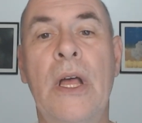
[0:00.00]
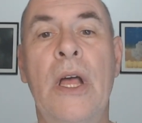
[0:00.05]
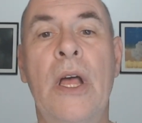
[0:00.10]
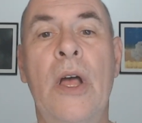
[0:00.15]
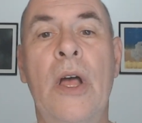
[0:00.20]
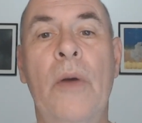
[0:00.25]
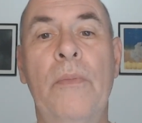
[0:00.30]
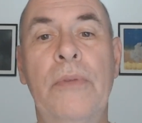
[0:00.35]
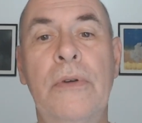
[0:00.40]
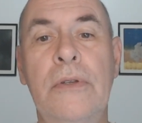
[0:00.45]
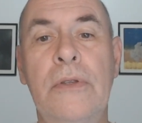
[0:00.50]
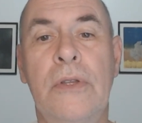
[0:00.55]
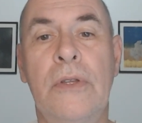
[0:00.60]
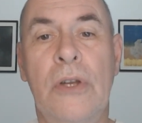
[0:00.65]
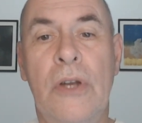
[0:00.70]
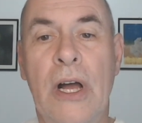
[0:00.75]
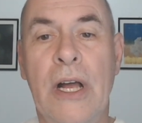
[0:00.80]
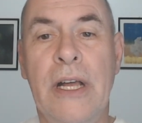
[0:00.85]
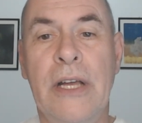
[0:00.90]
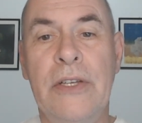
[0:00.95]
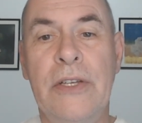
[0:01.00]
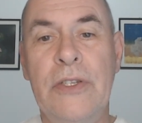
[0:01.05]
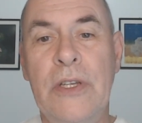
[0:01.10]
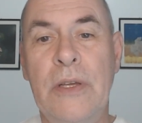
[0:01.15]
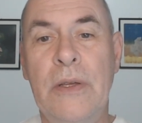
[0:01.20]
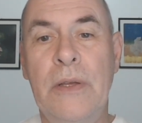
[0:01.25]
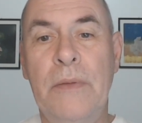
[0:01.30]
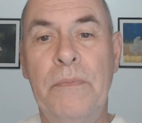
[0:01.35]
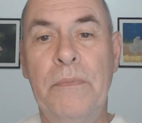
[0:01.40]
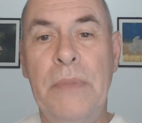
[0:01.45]
por troca
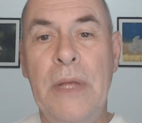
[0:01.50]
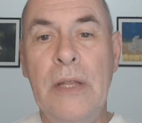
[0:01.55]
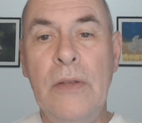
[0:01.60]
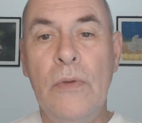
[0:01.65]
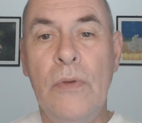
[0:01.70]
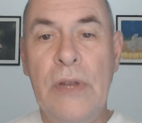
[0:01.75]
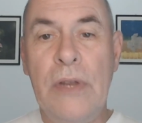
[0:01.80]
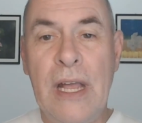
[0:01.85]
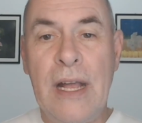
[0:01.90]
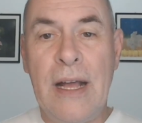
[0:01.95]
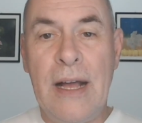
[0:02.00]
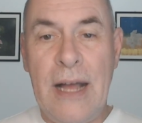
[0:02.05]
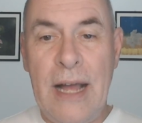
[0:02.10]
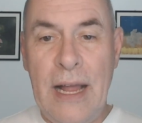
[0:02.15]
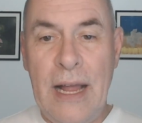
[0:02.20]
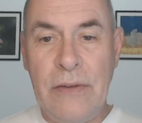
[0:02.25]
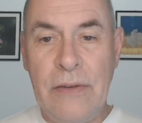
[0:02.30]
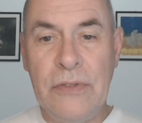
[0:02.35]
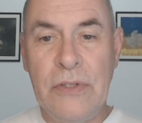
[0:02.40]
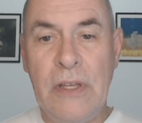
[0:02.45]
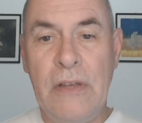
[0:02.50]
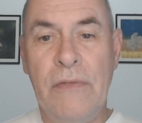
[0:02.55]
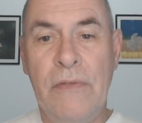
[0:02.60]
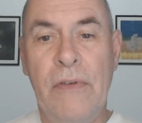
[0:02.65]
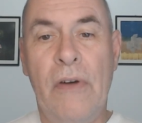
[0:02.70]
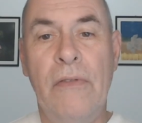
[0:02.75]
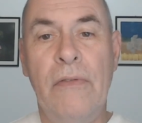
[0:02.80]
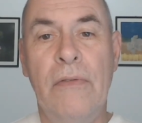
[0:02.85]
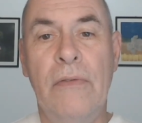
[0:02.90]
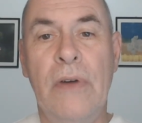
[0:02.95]
de penduricalhos que
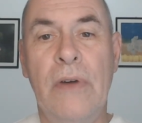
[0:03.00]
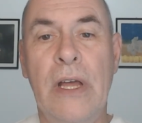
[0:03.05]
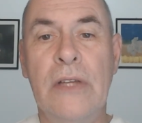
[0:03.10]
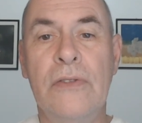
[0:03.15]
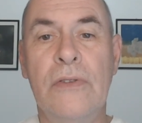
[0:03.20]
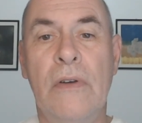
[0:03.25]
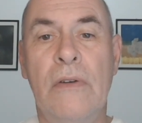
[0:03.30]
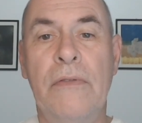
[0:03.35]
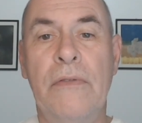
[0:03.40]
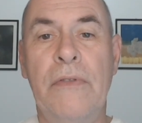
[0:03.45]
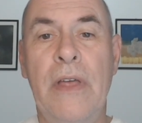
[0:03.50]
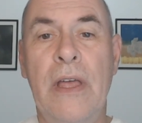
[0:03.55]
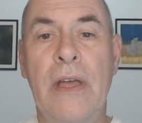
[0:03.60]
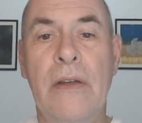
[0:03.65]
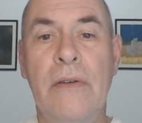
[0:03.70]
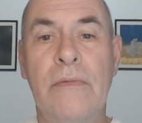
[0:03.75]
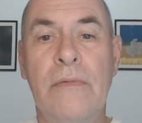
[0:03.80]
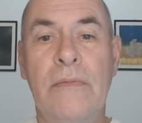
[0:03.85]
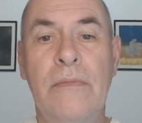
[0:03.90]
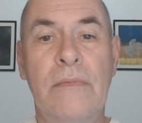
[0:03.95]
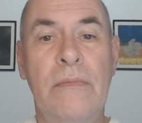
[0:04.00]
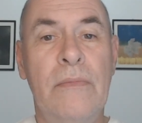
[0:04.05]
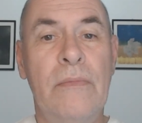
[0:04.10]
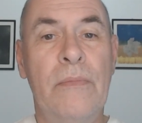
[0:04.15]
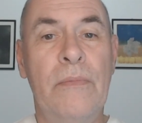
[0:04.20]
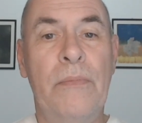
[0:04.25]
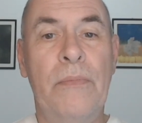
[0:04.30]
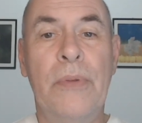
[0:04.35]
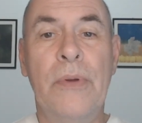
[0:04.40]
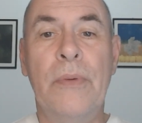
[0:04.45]
vão resolver um
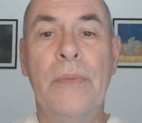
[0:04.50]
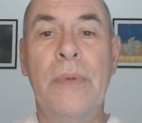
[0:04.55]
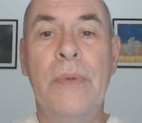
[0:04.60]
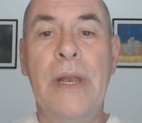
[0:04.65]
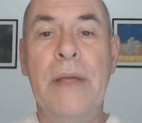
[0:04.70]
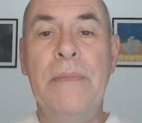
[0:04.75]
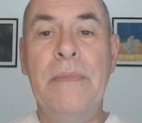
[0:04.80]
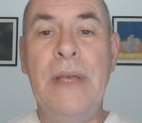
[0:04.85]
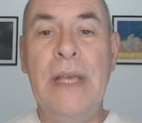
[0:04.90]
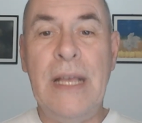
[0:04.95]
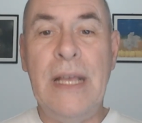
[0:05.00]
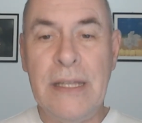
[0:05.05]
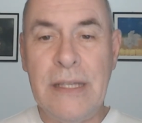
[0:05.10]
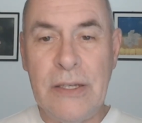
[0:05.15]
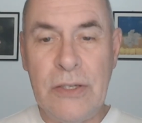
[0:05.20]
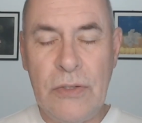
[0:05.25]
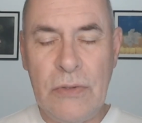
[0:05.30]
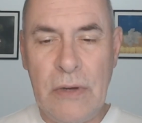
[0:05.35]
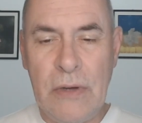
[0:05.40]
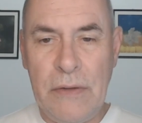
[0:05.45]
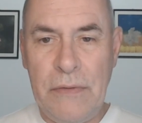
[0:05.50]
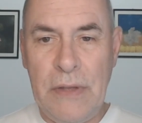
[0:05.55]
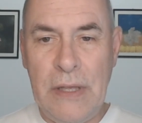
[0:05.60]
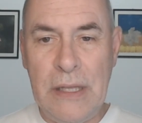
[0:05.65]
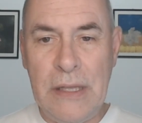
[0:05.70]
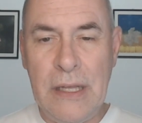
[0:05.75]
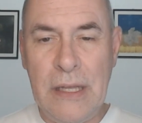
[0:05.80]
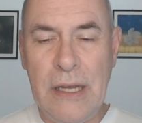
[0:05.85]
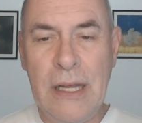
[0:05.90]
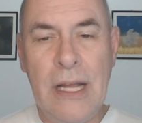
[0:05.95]
probleminha da sua
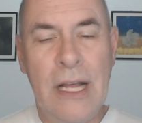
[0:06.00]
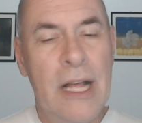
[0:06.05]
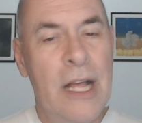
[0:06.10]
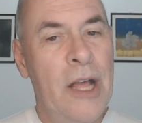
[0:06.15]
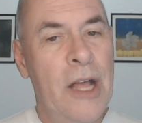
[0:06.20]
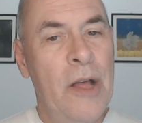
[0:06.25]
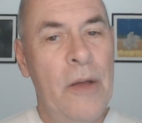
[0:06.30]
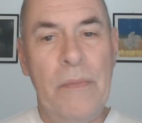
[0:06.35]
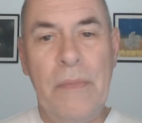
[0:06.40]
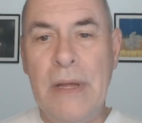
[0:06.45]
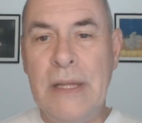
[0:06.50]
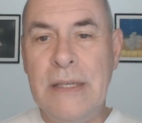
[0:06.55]
vida, mas